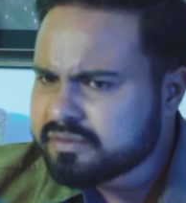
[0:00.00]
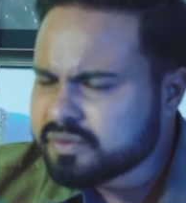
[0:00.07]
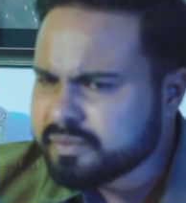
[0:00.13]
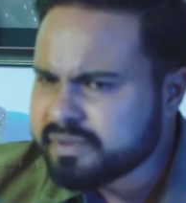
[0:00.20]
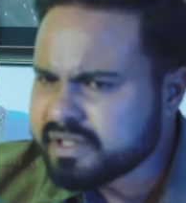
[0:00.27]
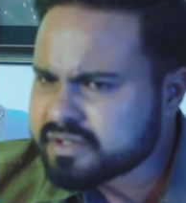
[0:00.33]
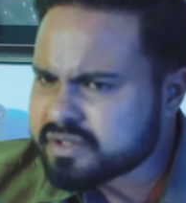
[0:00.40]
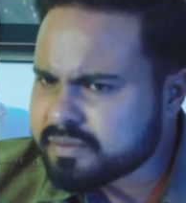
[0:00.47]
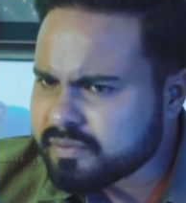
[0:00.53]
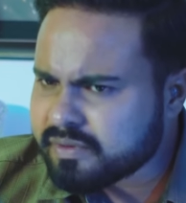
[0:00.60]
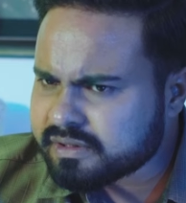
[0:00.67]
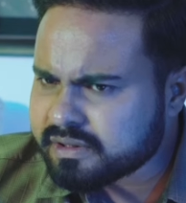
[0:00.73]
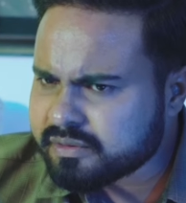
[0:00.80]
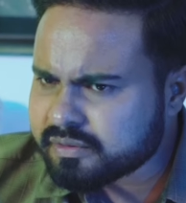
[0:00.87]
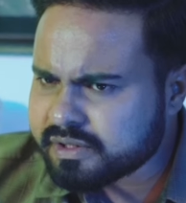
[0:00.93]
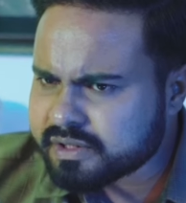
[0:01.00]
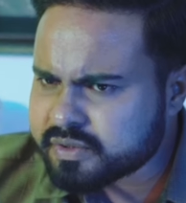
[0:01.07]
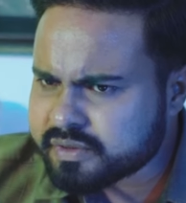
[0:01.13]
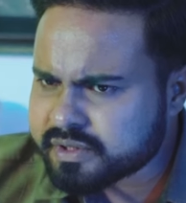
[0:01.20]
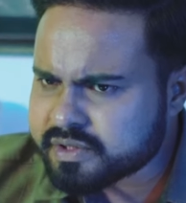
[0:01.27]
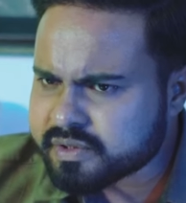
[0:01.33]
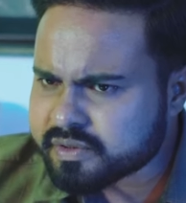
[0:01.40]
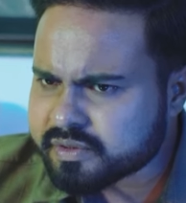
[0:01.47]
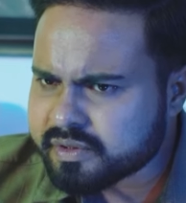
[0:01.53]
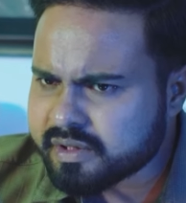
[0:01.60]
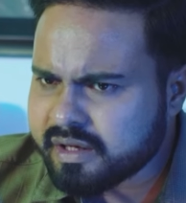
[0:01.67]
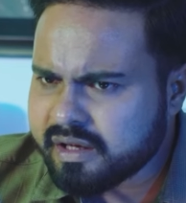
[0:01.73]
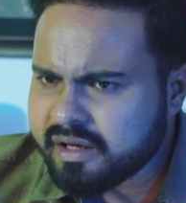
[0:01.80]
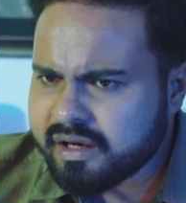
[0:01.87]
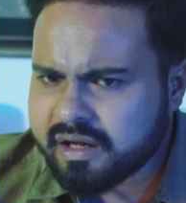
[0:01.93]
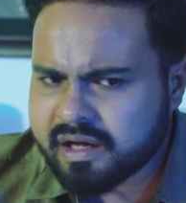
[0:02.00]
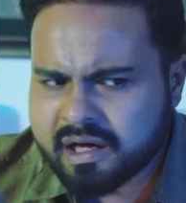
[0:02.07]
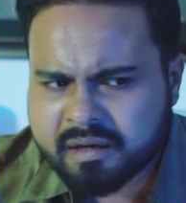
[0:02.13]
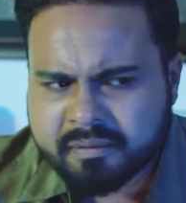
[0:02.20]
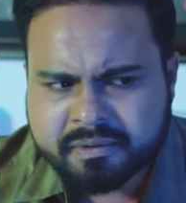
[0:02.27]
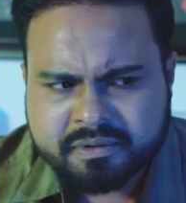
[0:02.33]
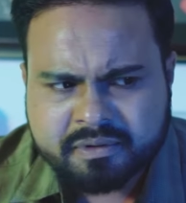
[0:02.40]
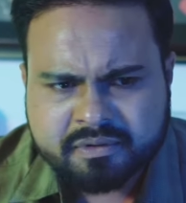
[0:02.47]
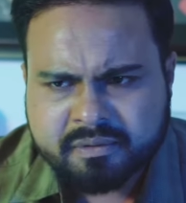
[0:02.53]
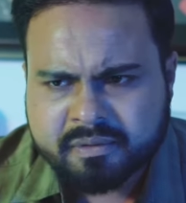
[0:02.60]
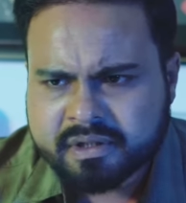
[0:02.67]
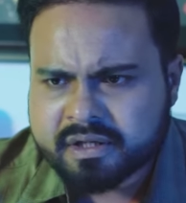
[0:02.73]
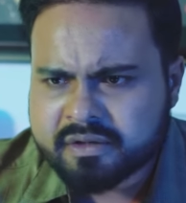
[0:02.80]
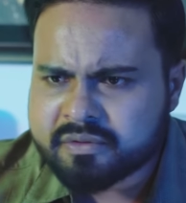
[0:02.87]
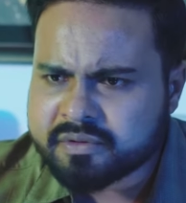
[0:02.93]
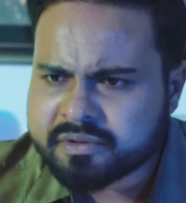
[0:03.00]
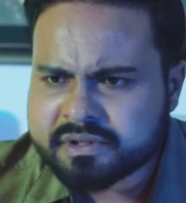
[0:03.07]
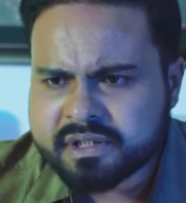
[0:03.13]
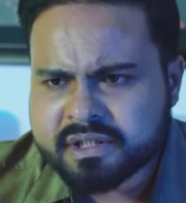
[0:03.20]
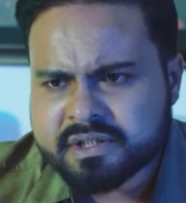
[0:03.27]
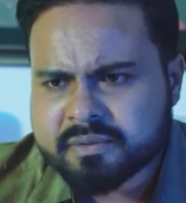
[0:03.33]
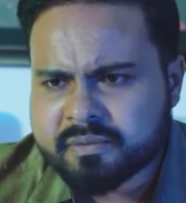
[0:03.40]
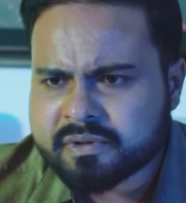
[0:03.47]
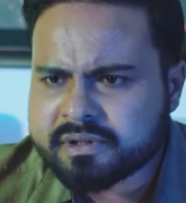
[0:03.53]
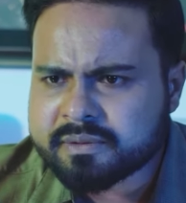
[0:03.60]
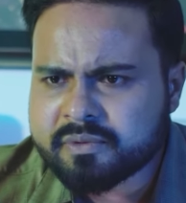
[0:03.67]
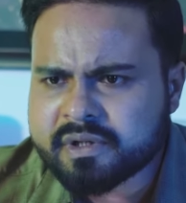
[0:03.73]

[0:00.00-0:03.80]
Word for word: তুমি এসব কথা কোথায় শুনেছ আমি তো তোমাকে কোনোদিন এসব কথা